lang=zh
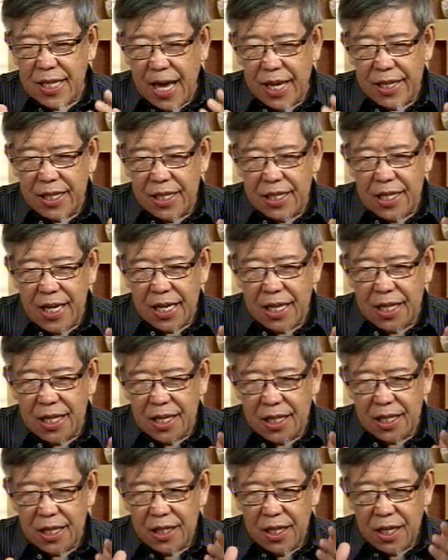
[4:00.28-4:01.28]
他的那
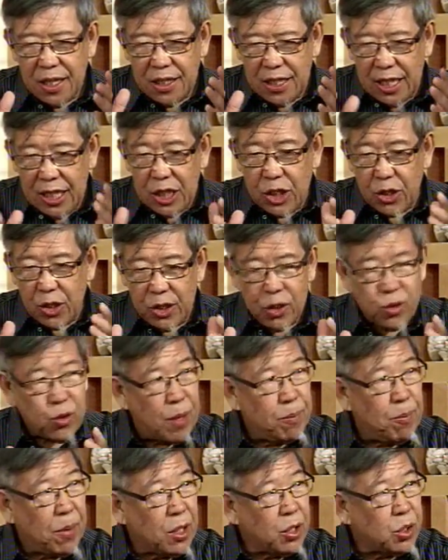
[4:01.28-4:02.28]
个竞选
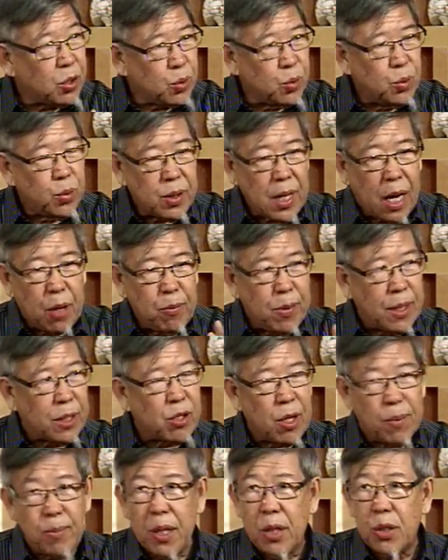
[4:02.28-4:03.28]
选民书、高明
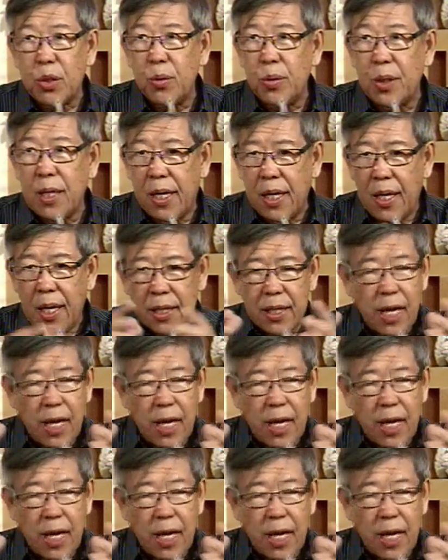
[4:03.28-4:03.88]
选民书的，